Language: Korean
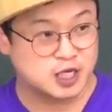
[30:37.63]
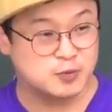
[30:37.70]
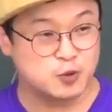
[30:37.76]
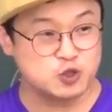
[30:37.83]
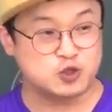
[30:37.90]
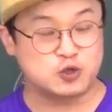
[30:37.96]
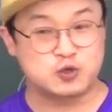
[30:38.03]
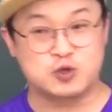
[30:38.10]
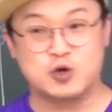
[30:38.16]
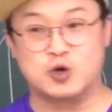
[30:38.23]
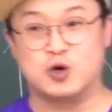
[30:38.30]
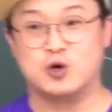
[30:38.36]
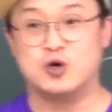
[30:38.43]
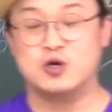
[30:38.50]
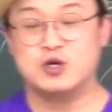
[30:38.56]

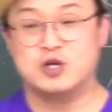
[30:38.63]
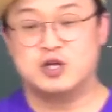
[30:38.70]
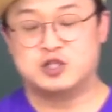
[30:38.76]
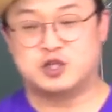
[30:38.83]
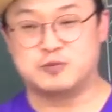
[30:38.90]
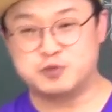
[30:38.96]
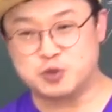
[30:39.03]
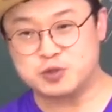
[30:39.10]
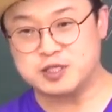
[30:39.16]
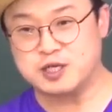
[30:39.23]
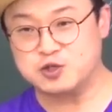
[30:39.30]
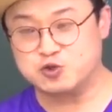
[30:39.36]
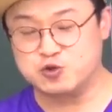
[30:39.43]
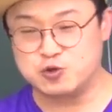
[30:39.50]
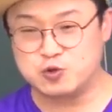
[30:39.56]
기본적으로
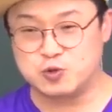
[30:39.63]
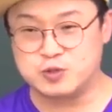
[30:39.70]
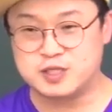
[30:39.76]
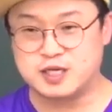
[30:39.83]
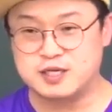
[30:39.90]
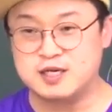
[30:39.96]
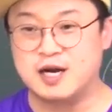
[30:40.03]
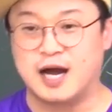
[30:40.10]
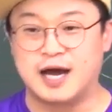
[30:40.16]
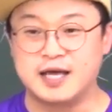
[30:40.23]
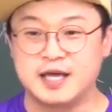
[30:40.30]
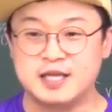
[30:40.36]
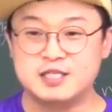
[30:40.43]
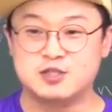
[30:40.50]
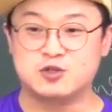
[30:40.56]
접속사 주어 동사를
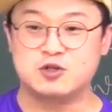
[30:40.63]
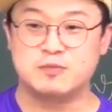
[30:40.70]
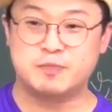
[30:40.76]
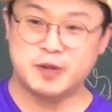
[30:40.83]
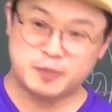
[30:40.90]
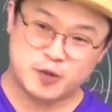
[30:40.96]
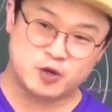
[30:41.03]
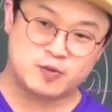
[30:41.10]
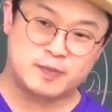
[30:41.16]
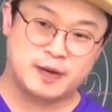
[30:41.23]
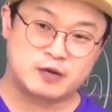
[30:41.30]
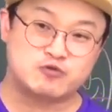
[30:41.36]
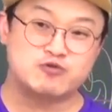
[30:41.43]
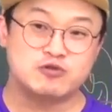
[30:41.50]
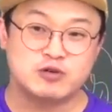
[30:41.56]
ing 또는 pp로만
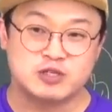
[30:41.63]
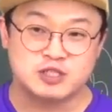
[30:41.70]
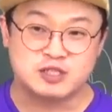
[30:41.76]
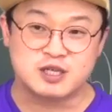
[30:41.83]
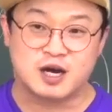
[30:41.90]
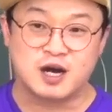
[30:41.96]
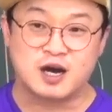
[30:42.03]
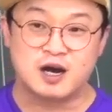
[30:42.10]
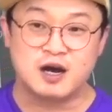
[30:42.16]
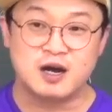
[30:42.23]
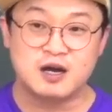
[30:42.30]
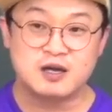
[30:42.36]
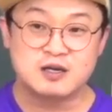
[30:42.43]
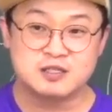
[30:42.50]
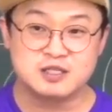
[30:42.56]
바꾸는 거지 그냥.
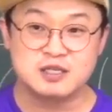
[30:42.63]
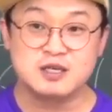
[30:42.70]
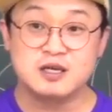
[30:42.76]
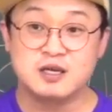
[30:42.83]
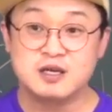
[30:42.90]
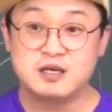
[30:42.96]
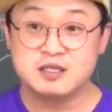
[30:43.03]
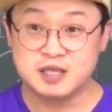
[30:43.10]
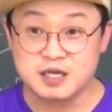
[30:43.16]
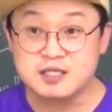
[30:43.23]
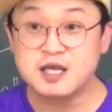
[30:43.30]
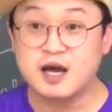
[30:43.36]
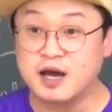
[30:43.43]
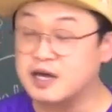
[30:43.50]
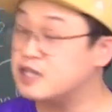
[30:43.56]
그지?
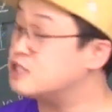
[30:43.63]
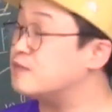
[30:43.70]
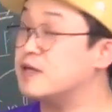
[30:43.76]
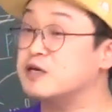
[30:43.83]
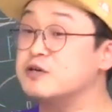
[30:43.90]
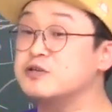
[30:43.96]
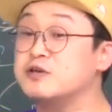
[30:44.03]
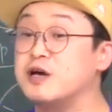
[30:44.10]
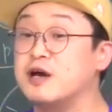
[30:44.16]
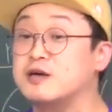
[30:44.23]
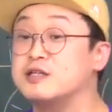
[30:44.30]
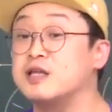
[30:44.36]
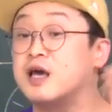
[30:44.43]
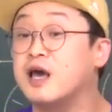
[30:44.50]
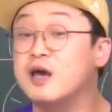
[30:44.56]
생생 ing만 거는 거야.
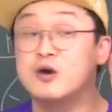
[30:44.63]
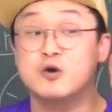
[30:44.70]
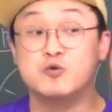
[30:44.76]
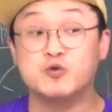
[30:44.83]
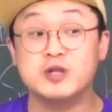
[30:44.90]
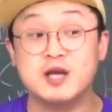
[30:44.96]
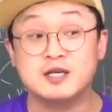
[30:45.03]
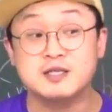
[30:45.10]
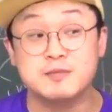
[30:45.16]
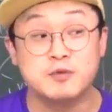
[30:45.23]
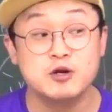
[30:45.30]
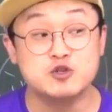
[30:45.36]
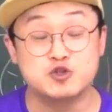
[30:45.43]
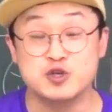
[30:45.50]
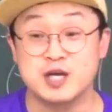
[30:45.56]
근데 우리는 항상
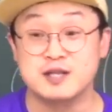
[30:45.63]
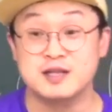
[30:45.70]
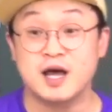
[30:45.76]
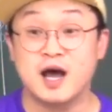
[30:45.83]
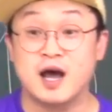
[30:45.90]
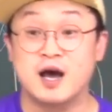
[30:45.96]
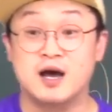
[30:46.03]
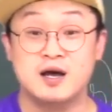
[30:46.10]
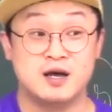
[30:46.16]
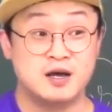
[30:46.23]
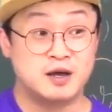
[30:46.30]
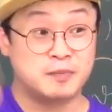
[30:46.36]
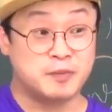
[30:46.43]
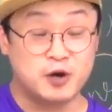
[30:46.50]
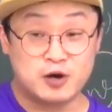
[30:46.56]
뭘 주의한다?
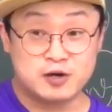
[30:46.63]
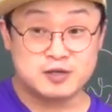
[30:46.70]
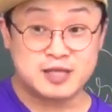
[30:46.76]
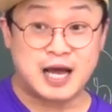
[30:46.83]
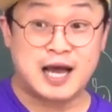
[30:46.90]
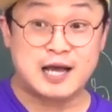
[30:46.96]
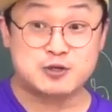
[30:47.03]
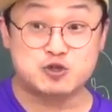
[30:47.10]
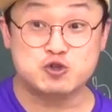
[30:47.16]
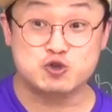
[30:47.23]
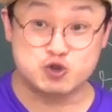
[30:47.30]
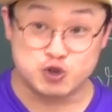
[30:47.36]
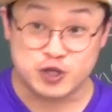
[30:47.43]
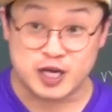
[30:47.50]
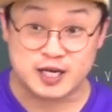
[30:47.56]

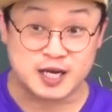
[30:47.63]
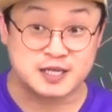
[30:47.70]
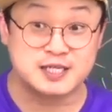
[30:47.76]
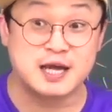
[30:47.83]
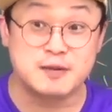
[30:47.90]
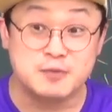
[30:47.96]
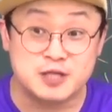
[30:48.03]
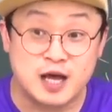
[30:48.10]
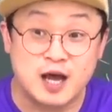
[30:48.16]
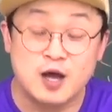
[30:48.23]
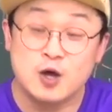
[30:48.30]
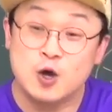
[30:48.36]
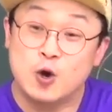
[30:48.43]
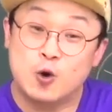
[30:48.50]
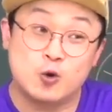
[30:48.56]
명다수 주의하기. 그 다음에 뭐다?
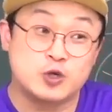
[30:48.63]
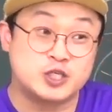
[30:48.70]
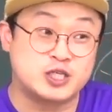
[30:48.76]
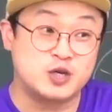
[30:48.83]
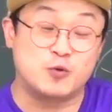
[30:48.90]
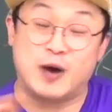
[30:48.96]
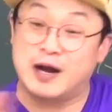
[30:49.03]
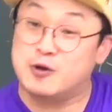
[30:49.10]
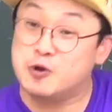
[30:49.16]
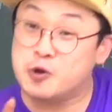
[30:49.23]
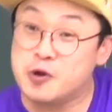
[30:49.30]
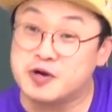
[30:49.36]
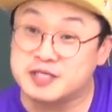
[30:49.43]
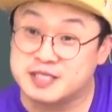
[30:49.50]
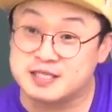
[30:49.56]
혹시
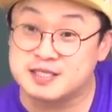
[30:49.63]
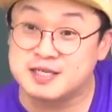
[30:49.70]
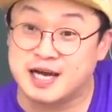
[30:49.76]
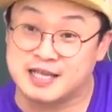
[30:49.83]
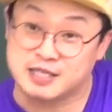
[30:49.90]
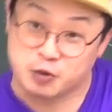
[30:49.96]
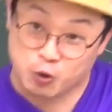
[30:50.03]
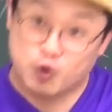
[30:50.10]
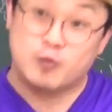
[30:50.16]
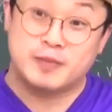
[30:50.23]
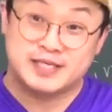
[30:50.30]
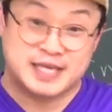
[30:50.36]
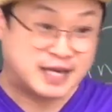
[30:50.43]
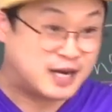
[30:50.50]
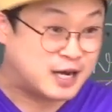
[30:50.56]
완료형 쓰는 거 아닌가?
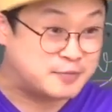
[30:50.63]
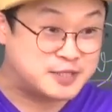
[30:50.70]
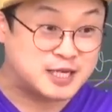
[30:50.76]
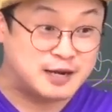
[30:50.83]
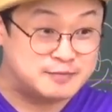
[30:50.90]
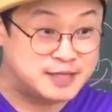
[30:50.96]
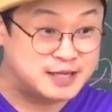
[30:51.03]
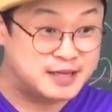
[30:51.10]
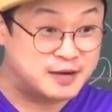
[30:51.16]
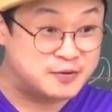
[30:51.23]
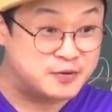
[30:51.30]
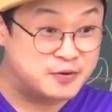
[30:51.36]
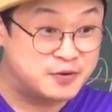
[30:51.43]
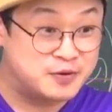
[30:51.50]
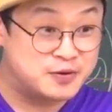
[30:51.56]
이것만 생각하면서 가면
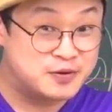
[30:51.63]
된다고.